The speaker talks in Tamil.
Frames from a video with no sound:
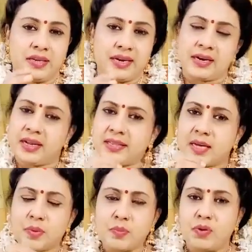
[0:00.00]
என்னென்னா
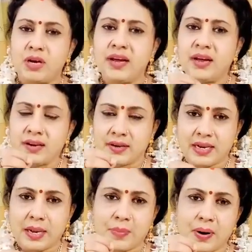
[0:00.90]
தர்பப்புல்லை
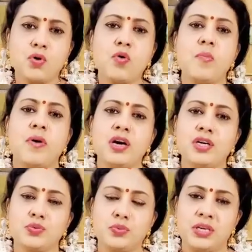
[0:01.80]
நல்ல
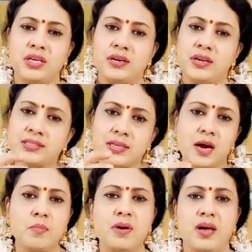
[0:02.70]
பக்குவமாக சுட்டிங்கன்னா
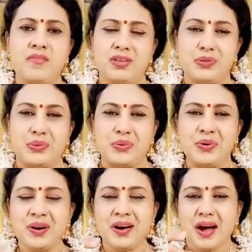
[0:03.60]
சாம்பலாக
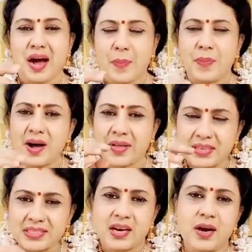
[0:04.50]
வந்துடும் அப்போ
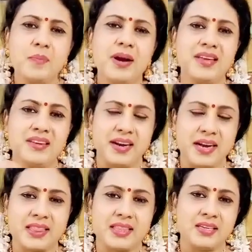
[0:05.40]
அந்த சாம்பலை
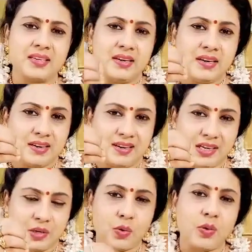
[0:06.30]
எடுத்து
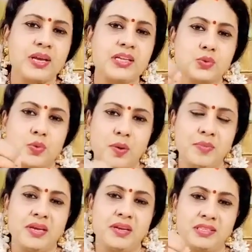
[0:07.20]
கோயில்
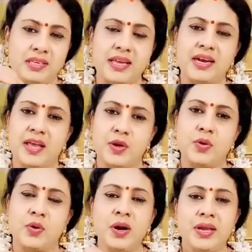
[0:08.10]
சுவாமி
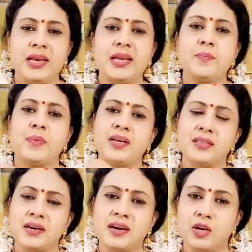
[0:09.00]
சிலைகளையோ இல்லை
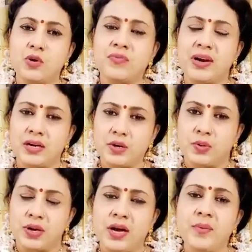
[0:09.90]
பாத்திரங்களையோ
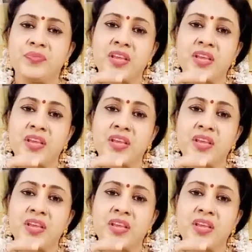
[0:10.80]
விளக்கணும்னா